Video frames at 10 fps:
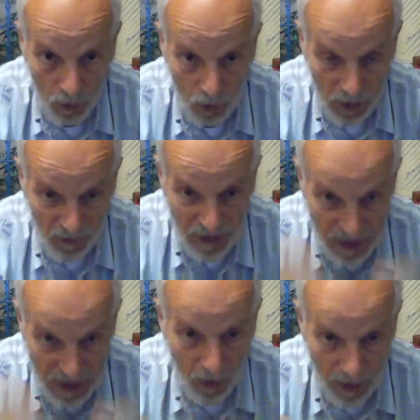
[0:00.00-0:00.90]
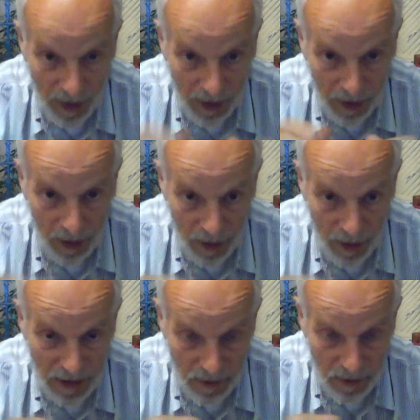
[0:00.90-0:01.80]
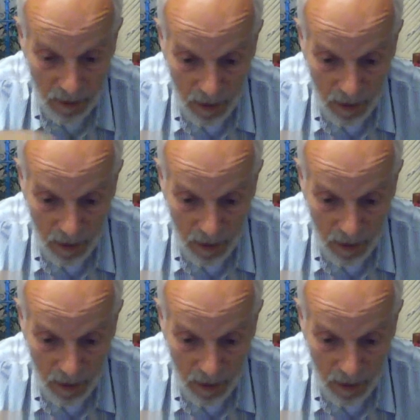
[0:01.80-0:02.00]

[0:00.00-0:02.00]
وديفيزيون يعني ناس